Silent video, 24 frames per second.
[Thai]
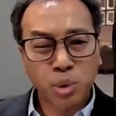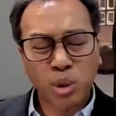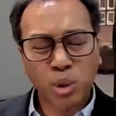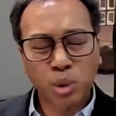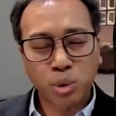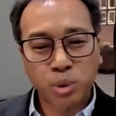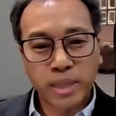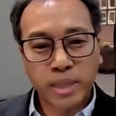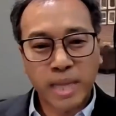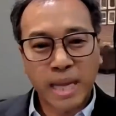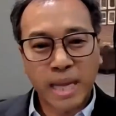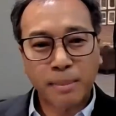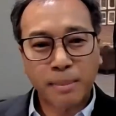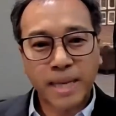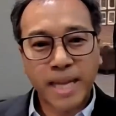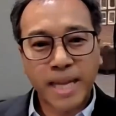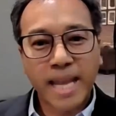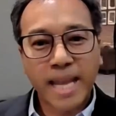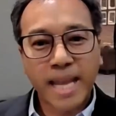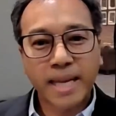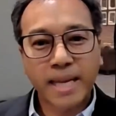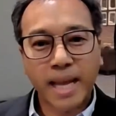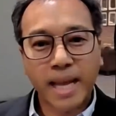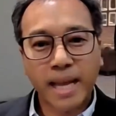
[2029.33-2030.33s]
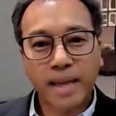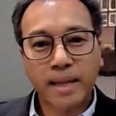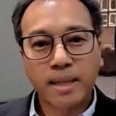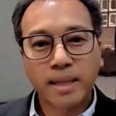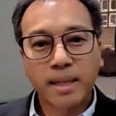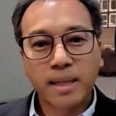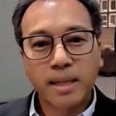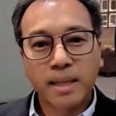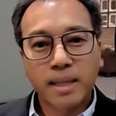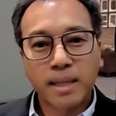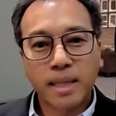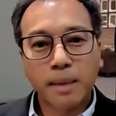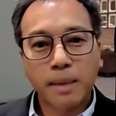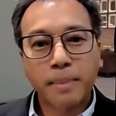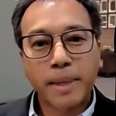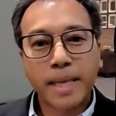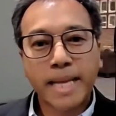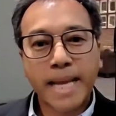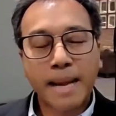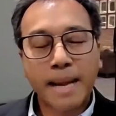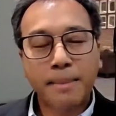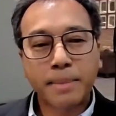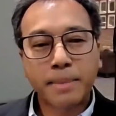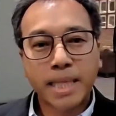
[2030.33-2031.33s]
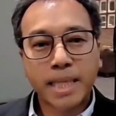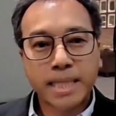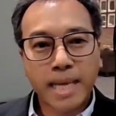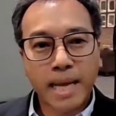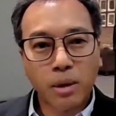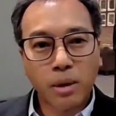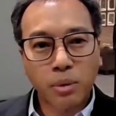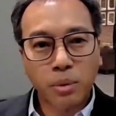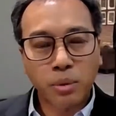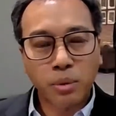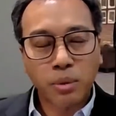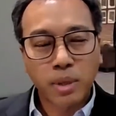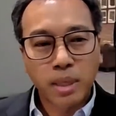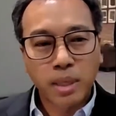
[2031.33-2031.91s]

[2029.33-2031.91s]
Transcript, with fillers: ลงทุนต่างประเทศเนี่ยแล้วพยายามที่จะเอา